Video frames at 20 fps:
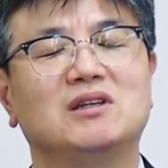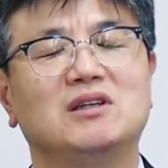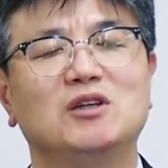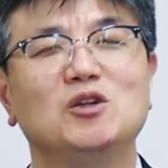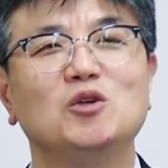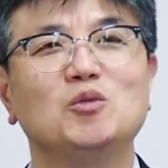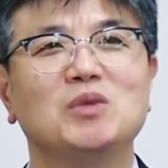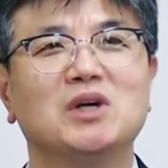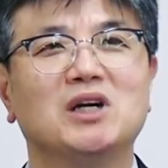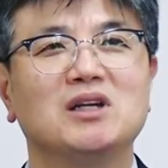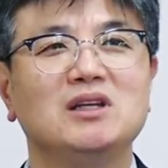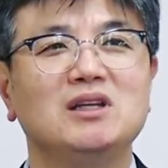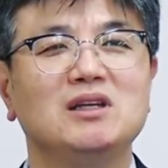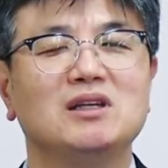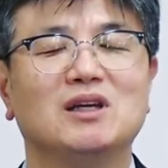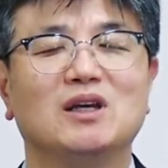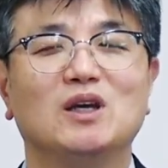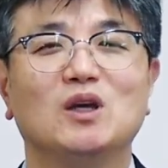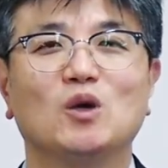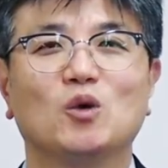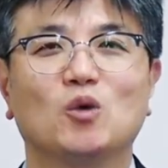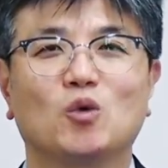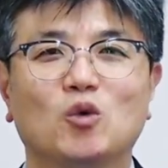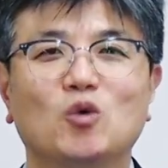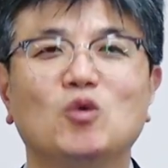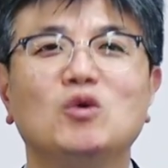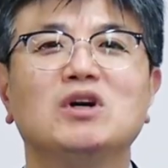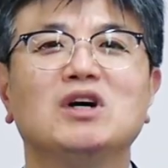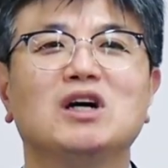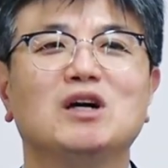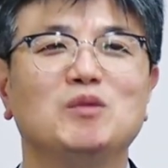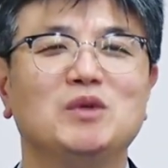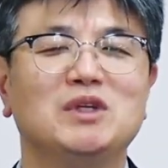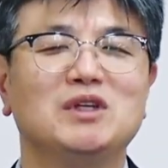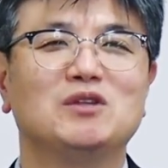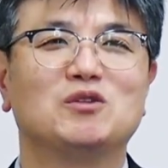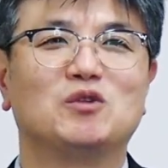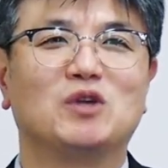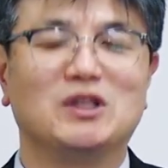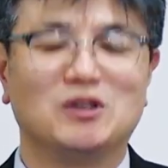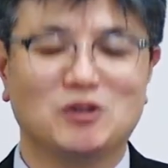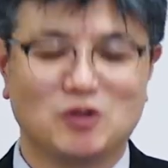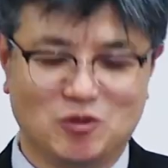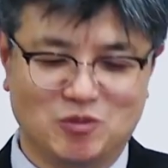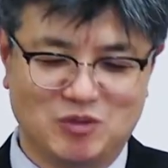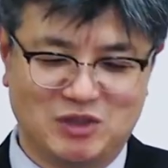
이런 말이 공감이 되는